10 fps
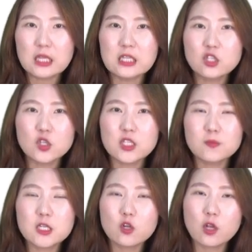
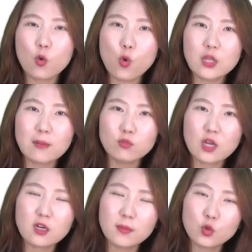2017년에 공단
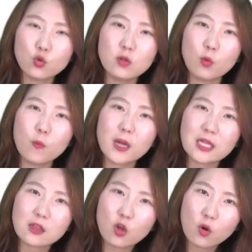부담금의 돈을 못
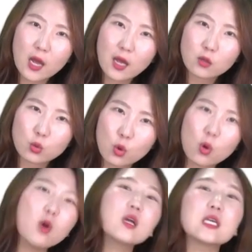
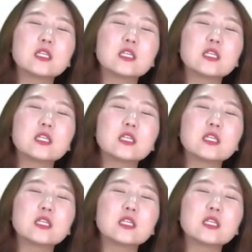받았더라도